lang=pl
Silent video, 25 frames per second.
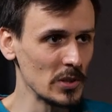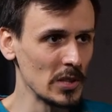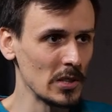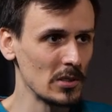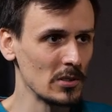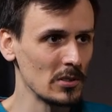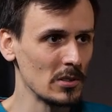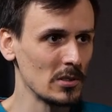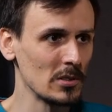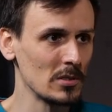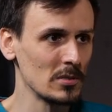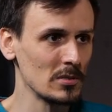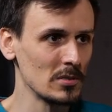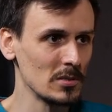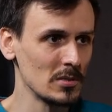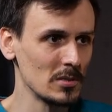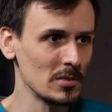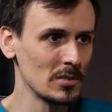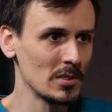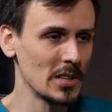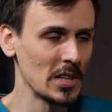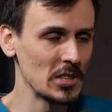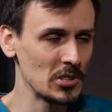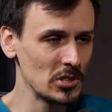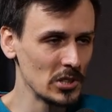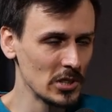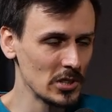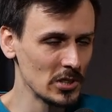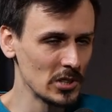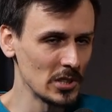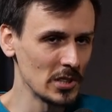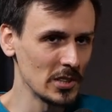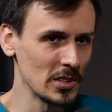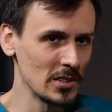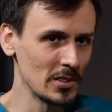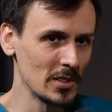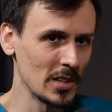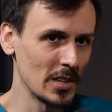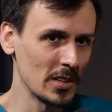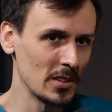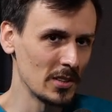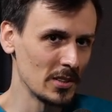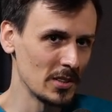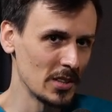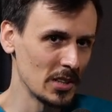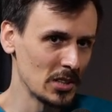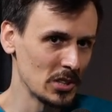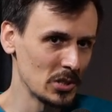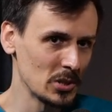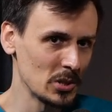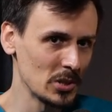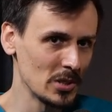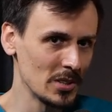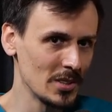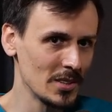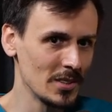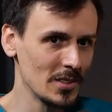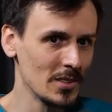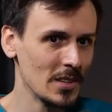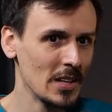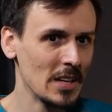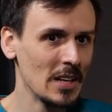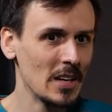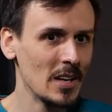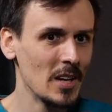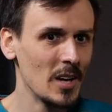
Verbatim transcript: jedno z najdzikszych i takich też, y,